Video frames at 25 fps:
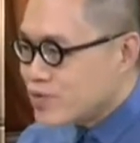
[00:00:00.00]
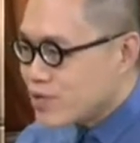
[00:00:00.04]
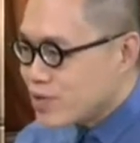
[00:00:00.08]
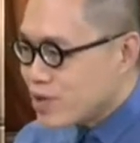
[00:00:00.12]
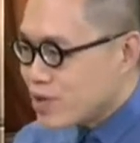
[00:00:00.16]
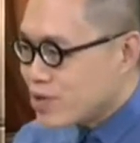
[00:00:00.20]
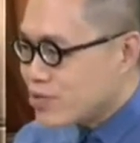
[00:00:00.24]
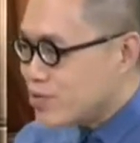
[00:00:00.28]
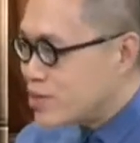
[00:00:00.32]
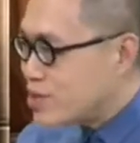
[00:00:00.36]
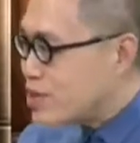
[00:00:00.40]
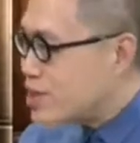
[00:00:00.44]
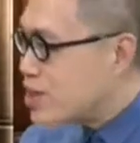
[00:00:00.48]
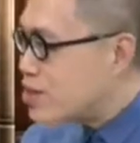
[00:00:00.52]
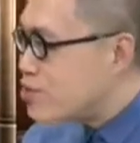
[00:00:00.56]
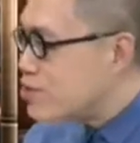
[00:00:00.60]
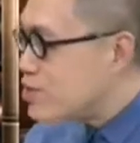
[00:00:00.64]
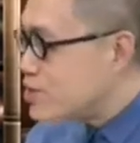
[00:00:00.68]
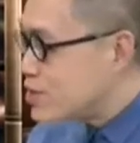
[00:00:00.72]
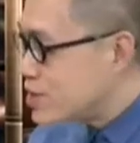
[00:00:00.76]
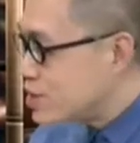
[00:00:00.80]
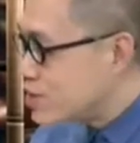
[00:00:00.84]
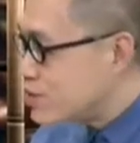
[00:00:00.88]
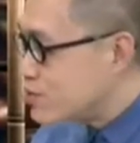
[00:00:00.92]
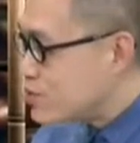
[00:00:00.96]
很多言
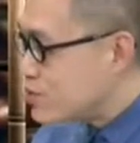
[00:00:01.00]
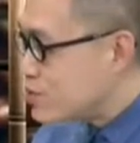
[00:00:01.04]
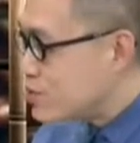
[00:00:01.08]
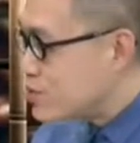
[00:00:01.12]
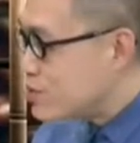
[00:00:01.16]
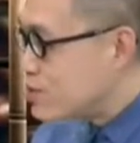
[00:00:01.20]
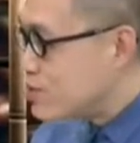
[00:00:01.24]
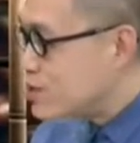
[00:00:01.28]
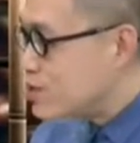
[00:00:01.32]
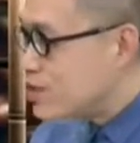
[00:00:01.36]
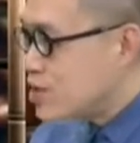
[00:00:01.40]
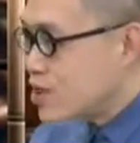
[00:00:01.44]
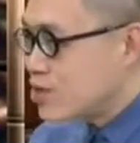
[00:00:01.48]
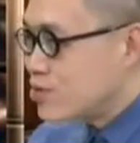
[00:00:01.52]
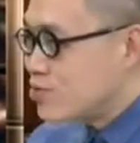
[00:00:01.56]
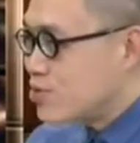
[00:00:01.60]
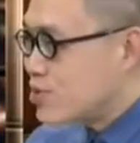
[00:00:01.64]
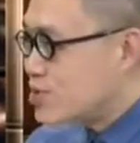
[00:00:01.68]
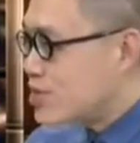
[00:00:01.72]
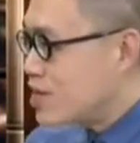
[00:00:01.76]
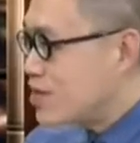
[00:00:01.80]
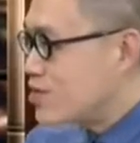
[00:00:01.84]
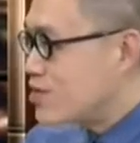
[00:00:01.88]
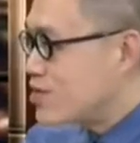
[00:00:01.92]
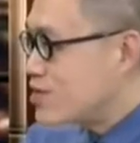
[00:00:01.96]
论禁区，很
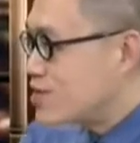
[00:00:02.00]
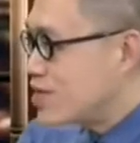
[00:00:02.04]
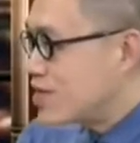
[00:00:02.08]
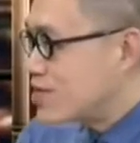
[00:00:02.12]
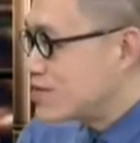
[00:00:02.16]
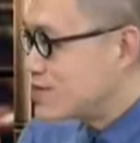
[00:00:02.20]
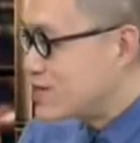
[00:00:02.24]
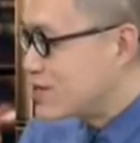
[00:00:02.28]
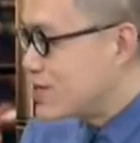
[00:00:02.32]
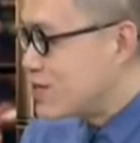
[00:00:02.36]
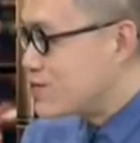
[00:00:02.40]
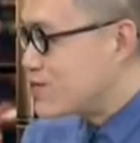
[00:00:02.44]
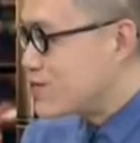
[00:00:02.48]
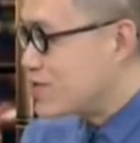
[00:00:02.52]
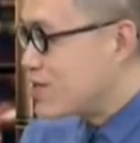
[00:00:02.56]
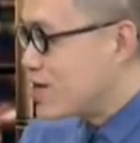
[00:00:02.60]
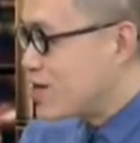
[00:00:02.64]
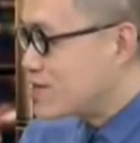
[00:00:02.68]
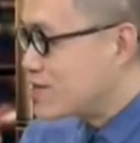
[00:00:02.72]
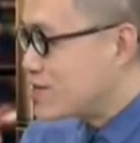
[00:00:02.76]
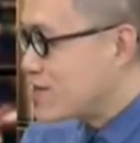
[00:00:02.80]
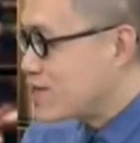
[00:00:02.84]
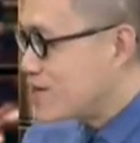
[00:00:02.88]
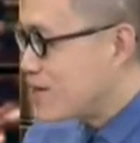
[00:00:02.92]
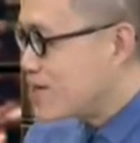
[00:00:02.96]
多像你这样的人要去
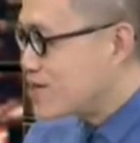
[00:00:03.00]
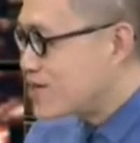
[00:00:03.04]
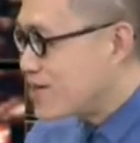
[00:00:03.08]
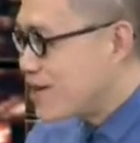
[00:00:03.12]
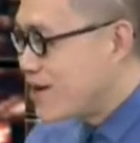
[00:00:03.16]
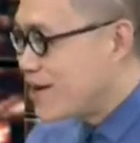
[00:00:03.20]
咔嚓咔